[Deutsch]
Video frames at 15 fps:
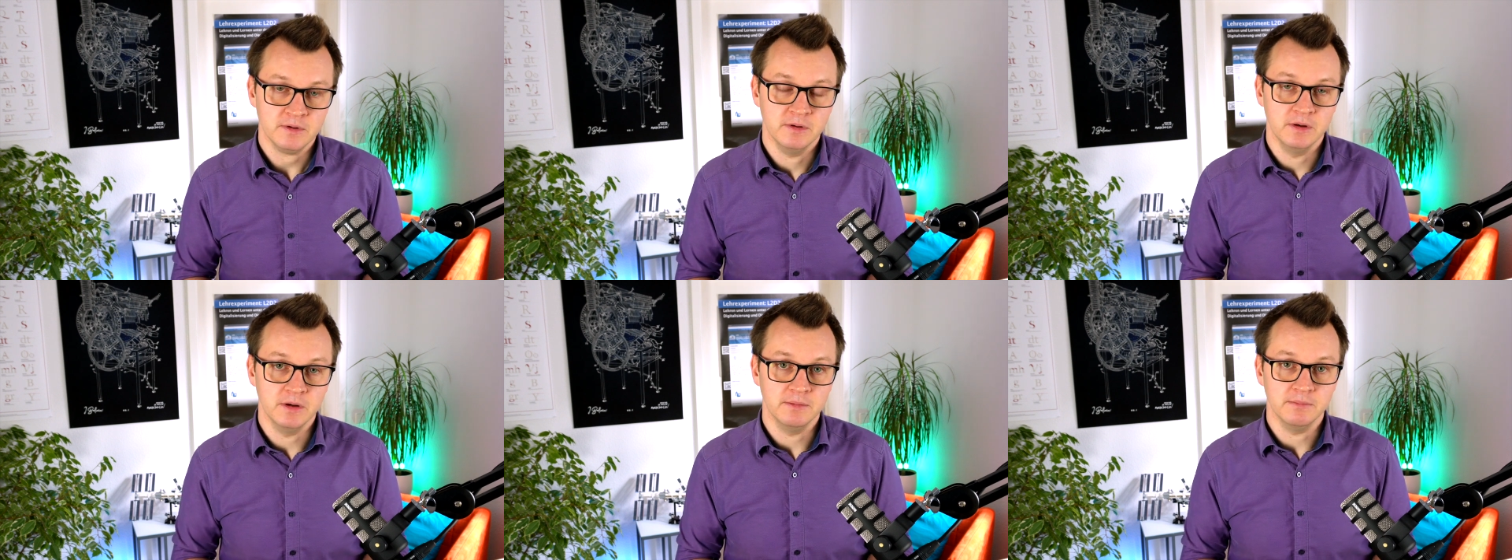
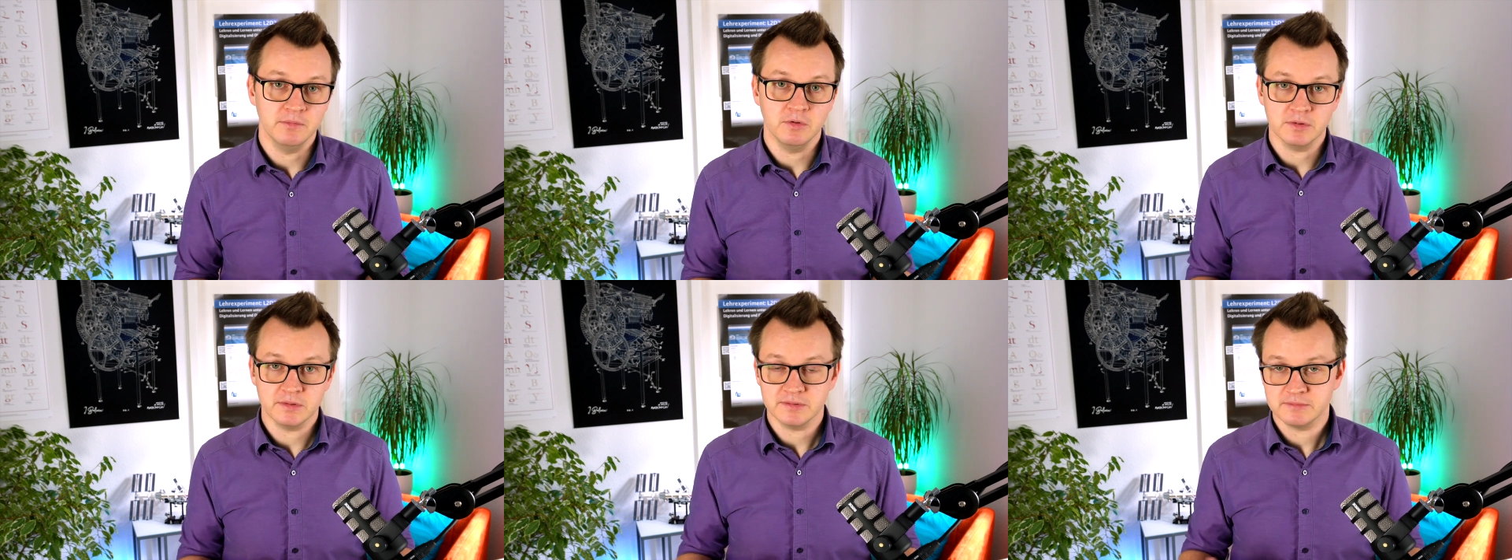Ähm,
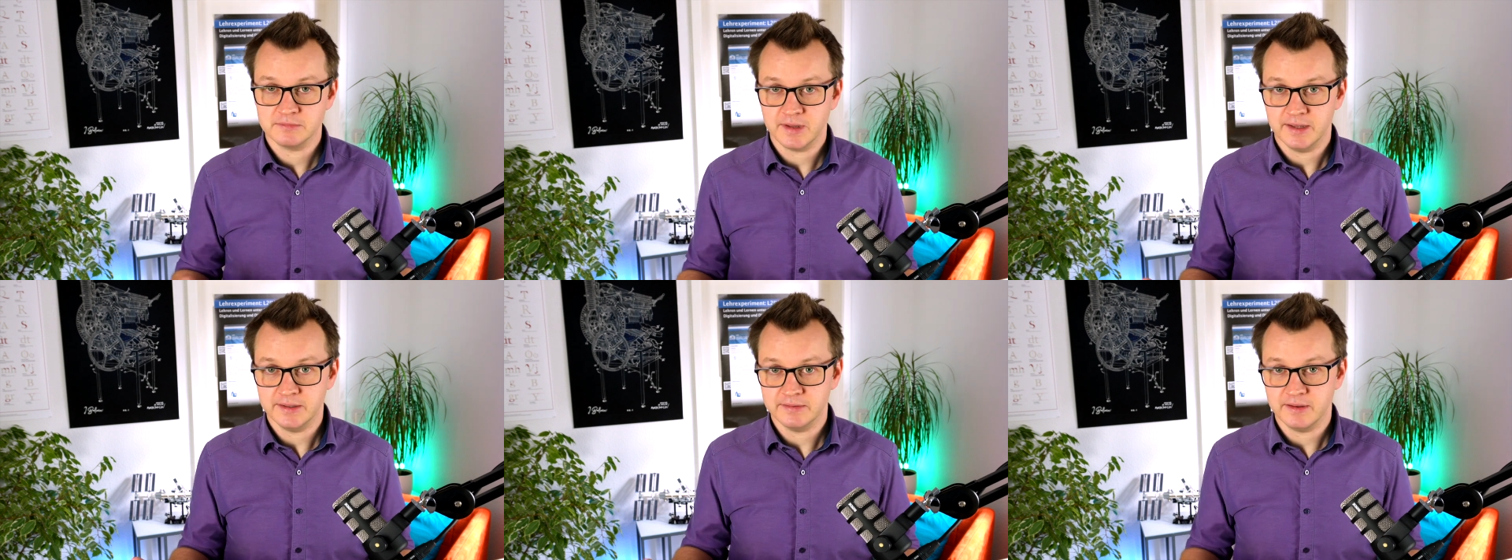
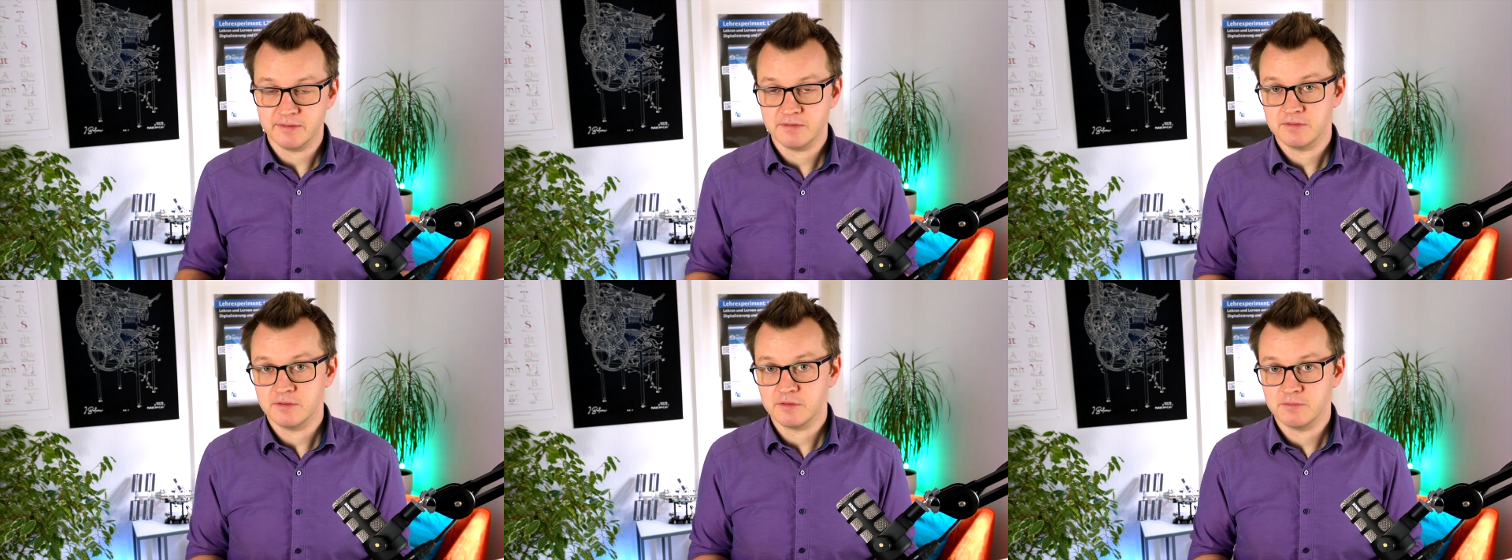gerade
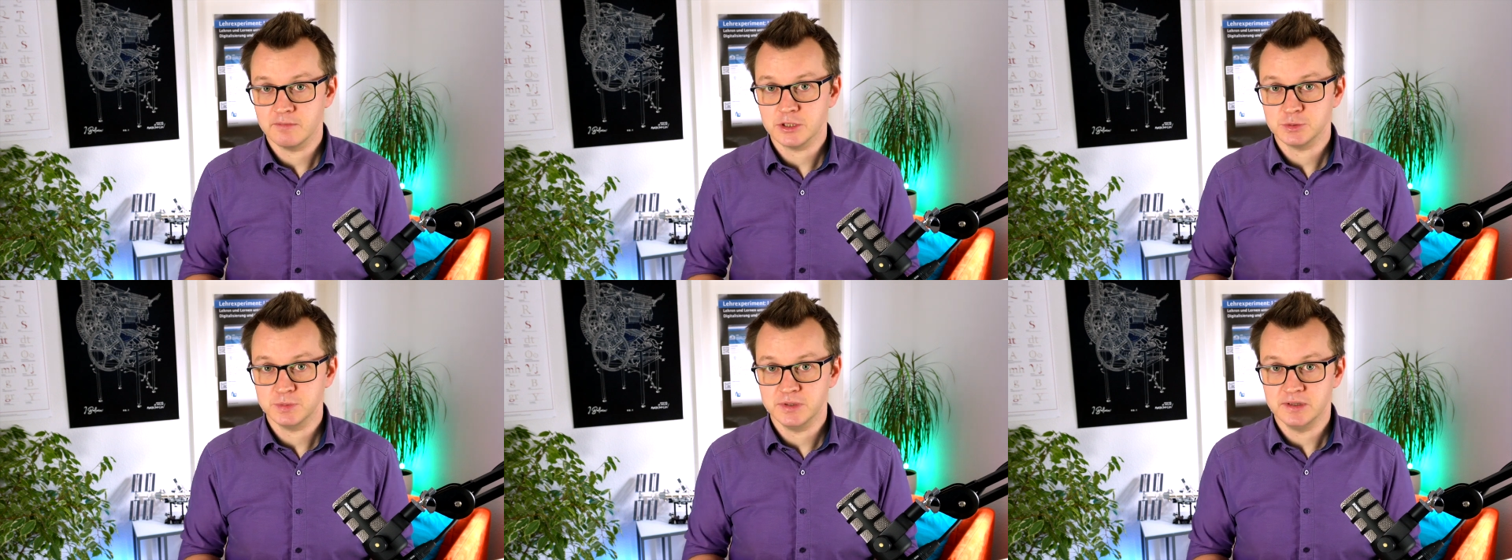das ist jetzt zum
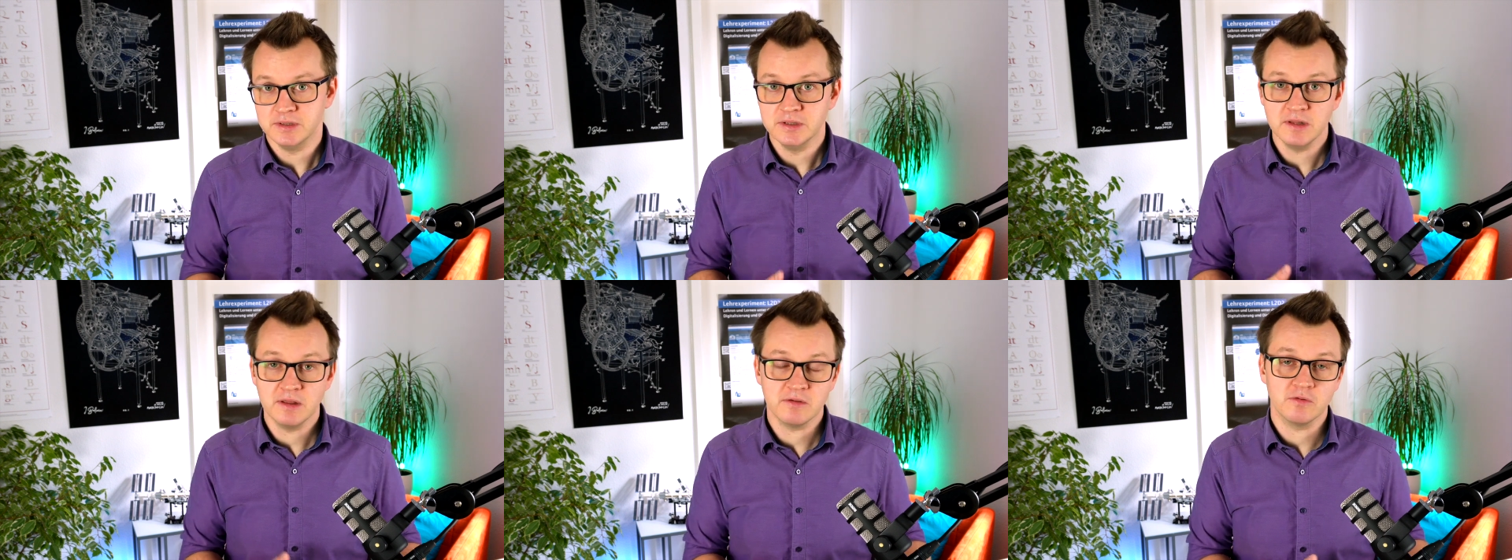Beispiel
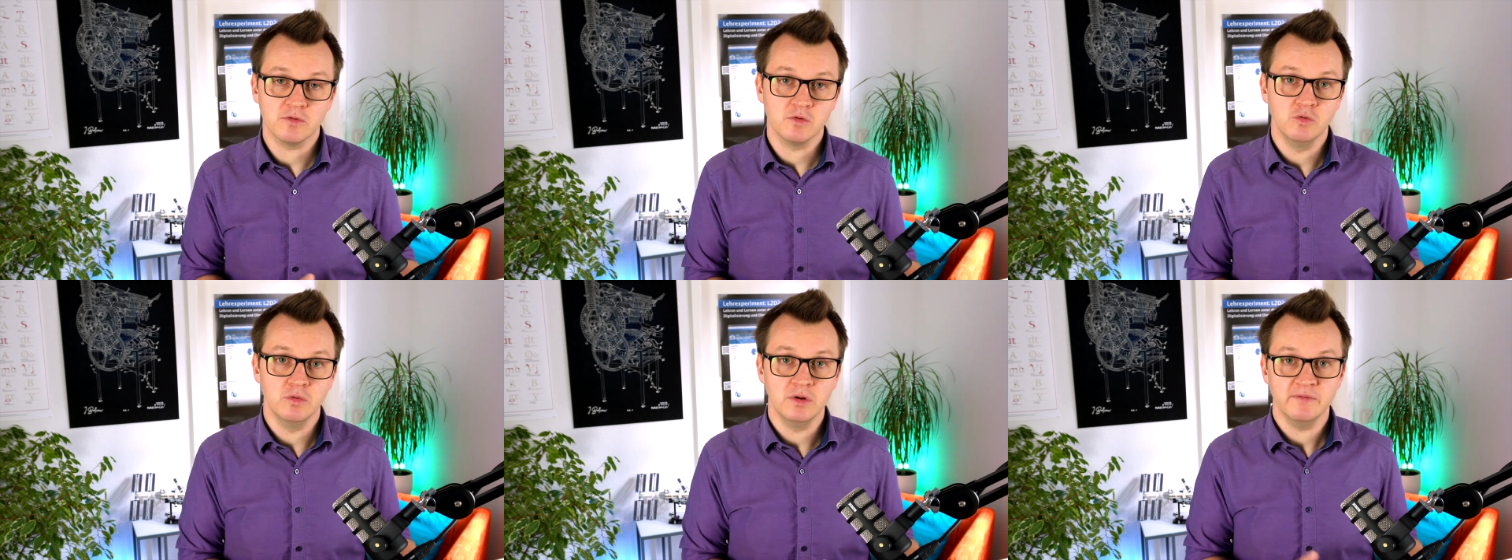nicht
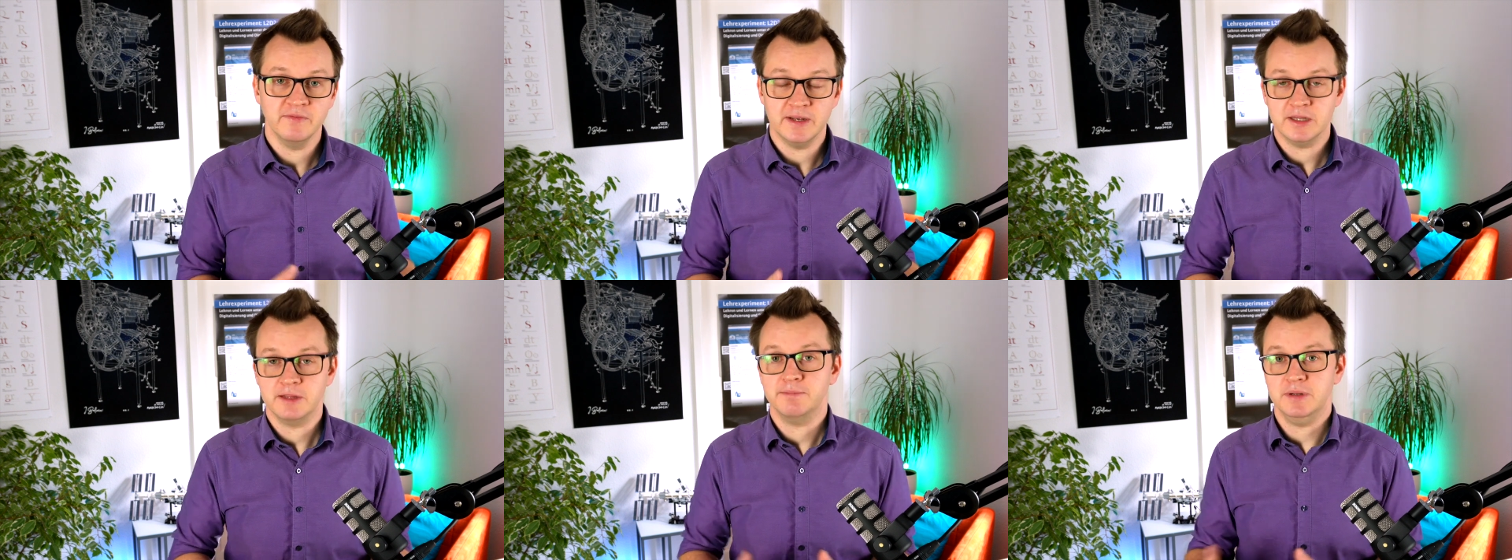so cool,
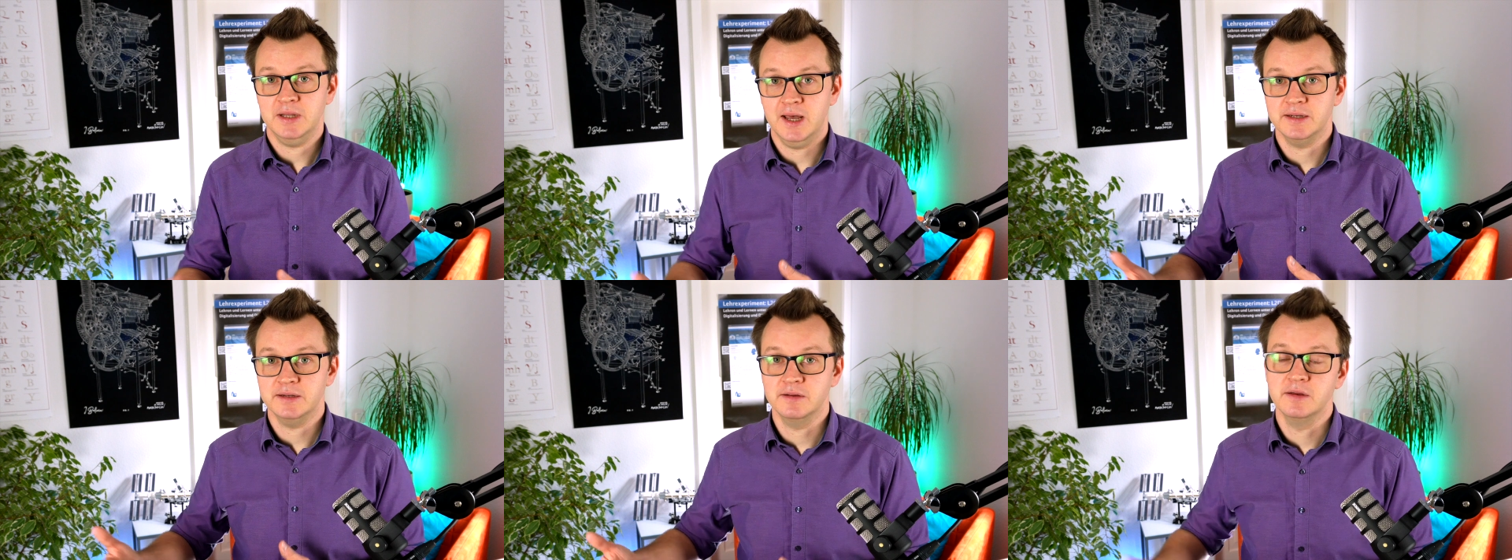wenn ich
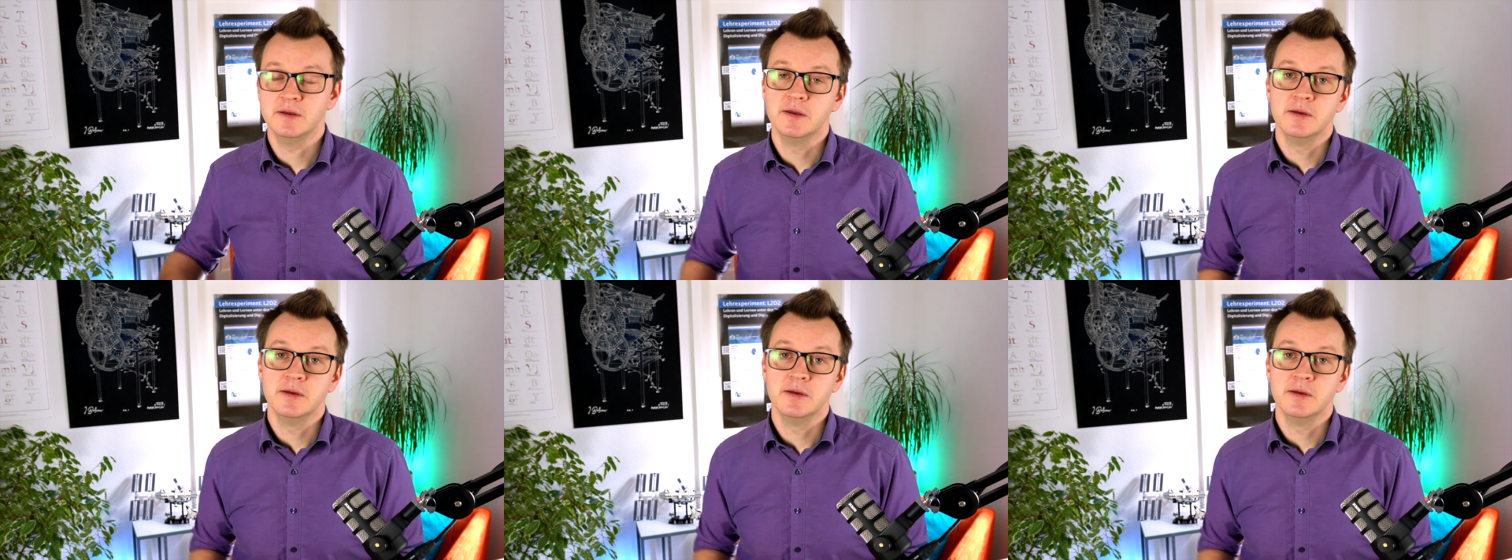plane,